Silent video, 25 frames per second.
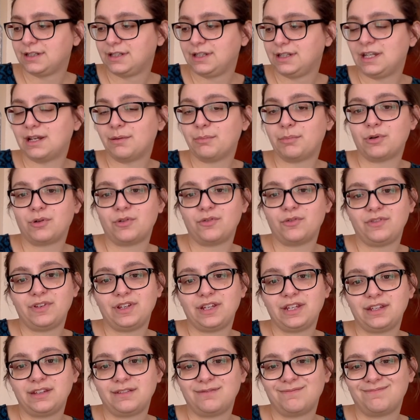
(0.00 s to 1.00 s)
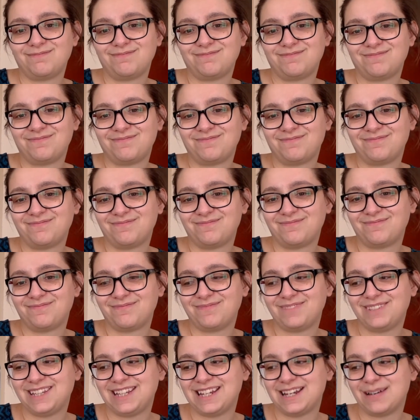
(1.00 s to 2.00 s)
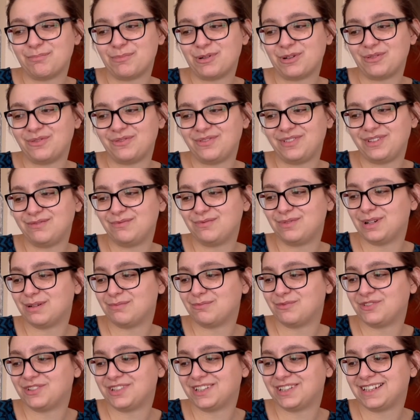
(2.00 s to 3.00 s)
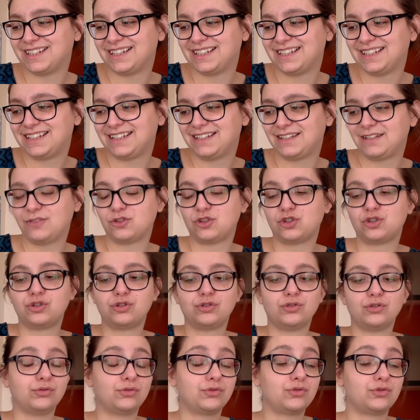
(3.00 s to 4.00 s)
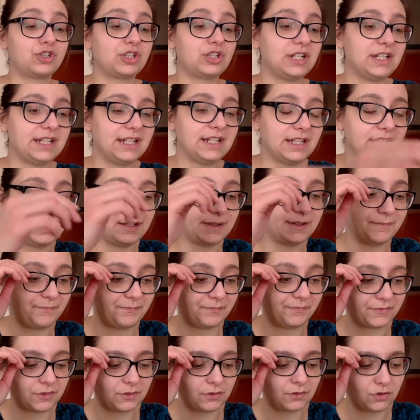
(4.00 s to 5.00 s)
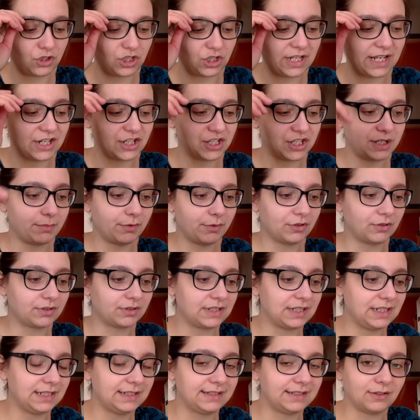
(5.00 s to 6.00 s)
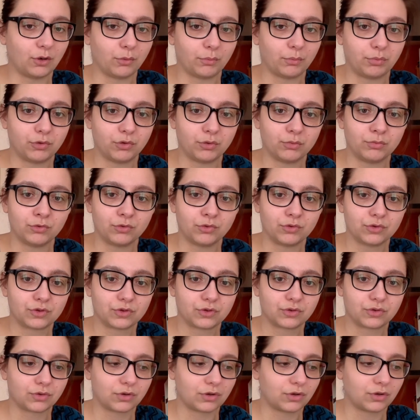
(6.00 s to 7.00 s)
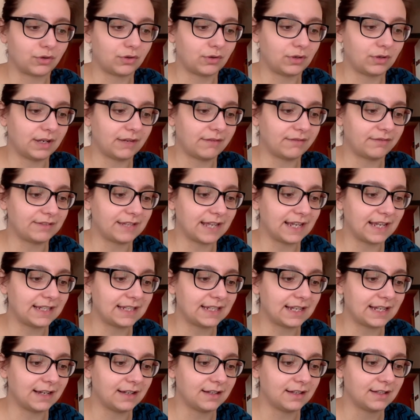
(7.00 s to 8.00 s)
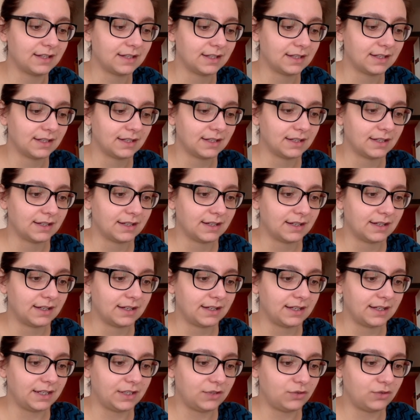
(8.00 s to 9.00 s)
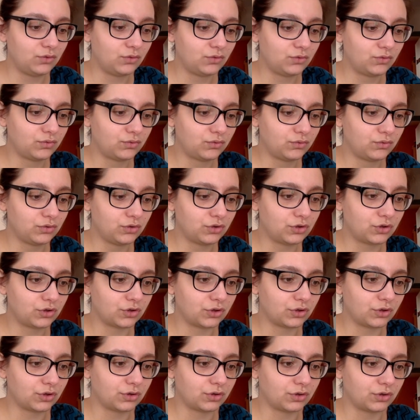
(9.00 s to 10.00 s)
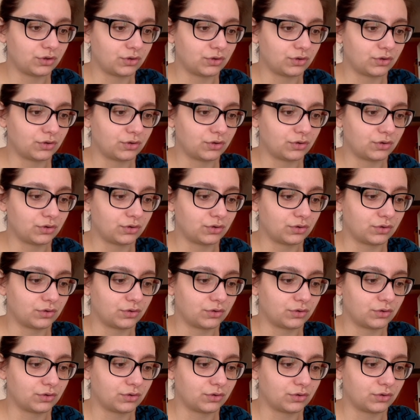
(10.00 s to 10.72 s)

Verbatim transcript: Il n'a pas envie. Il n'a pas envie de vous la montrer. Je, l'ai, acheté pendant qu'il était en promo sur euh, la FNAC, là. Et du coup, je...